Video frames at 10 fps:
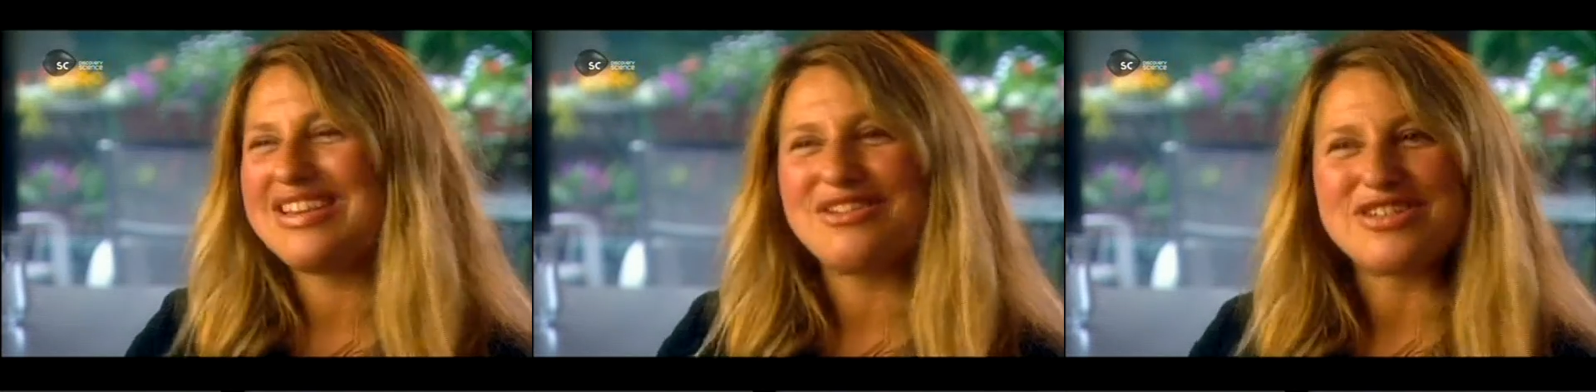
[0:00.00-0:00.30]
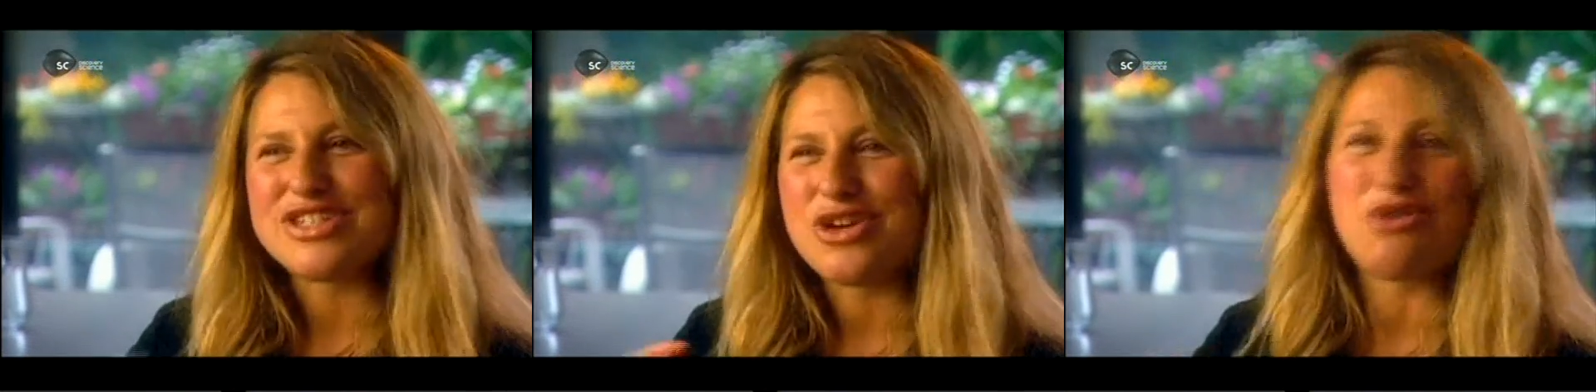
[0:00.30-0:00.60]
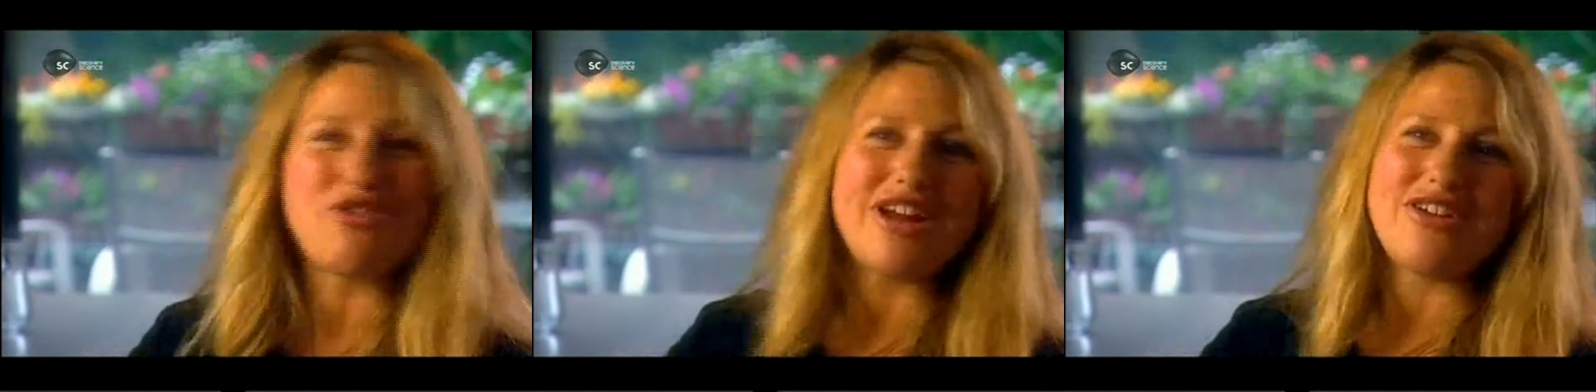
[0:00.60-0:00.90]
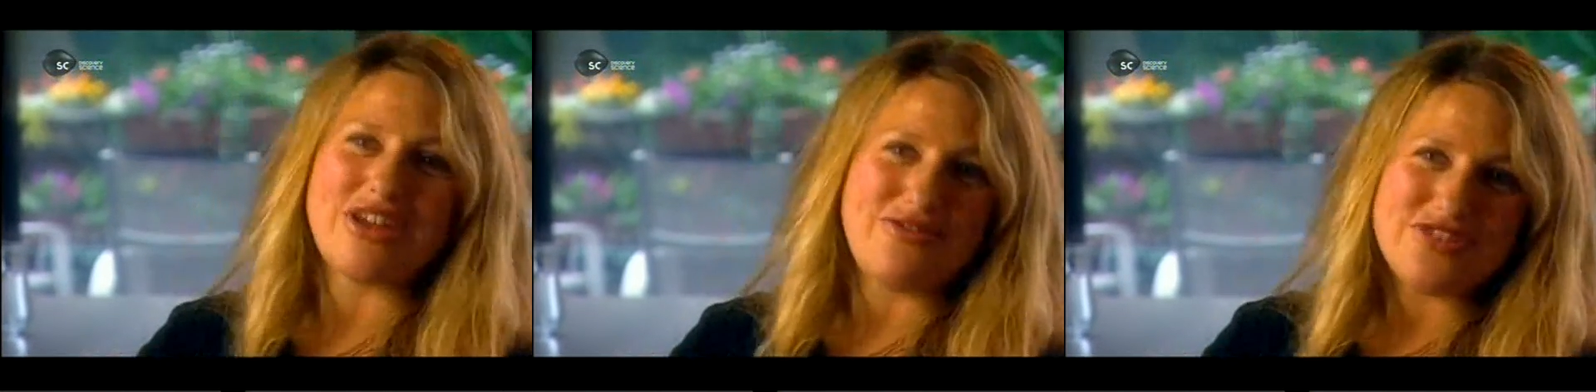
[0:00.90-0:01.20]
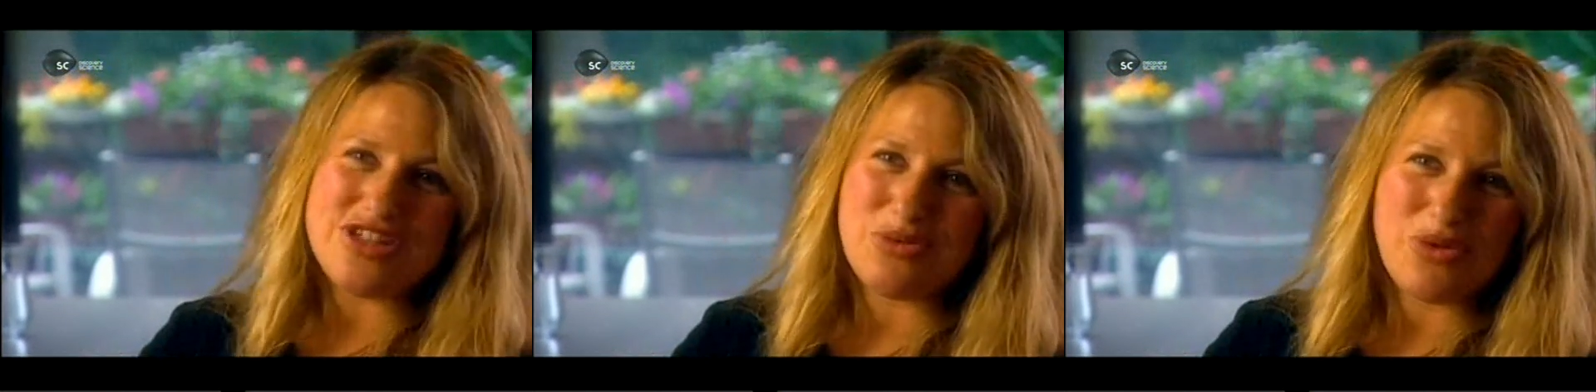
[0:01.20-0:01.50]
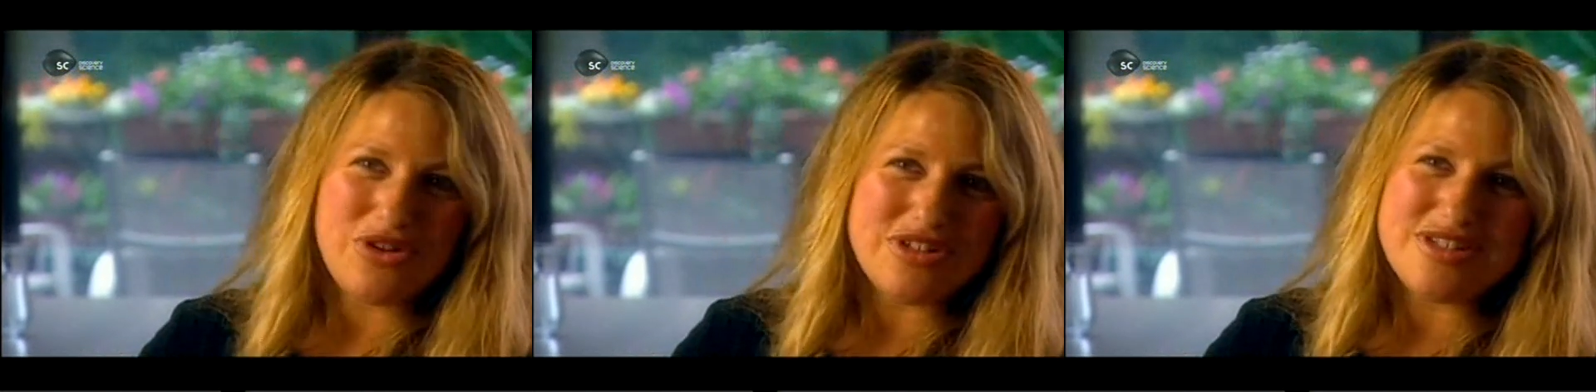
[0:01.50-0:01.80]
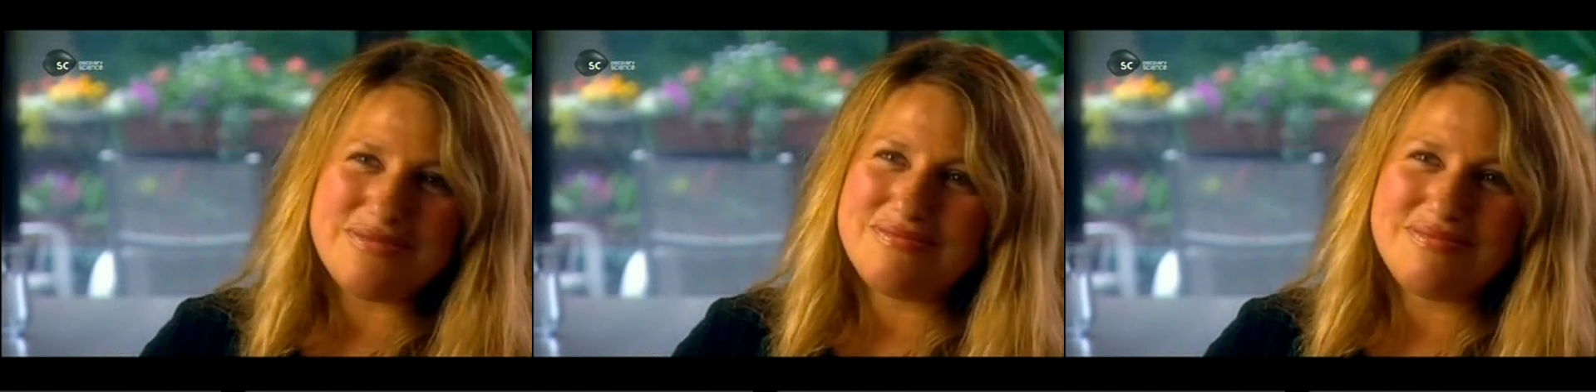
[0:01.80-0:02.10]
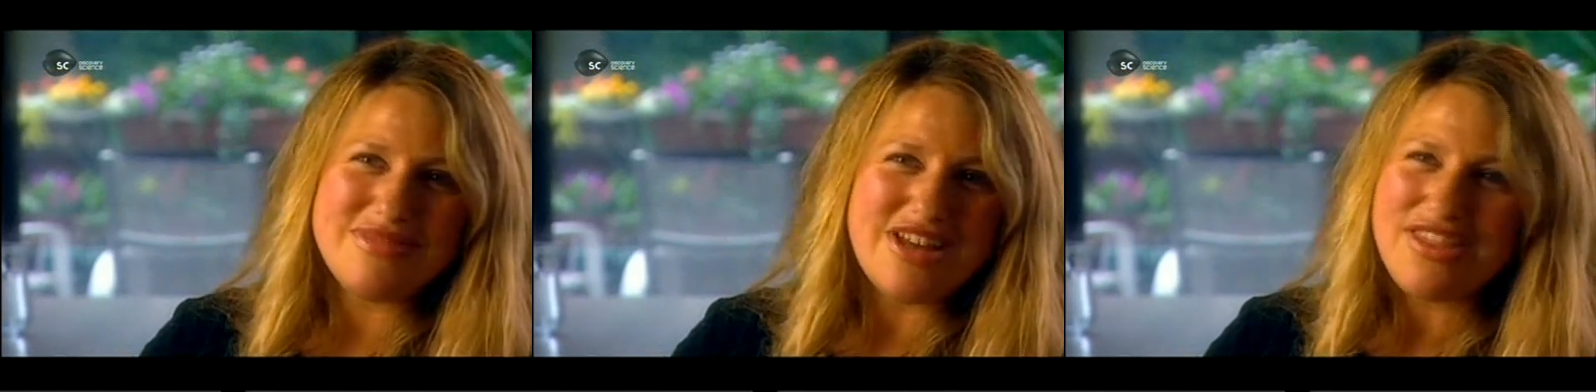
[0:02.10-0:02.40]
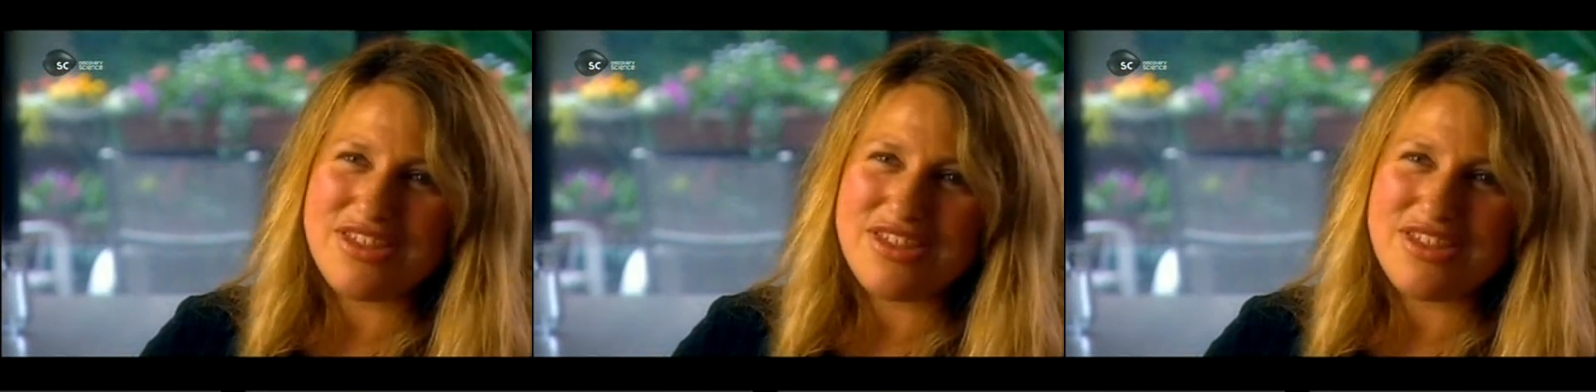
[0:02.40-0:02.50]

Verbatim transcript: большего сокровища в мире нет.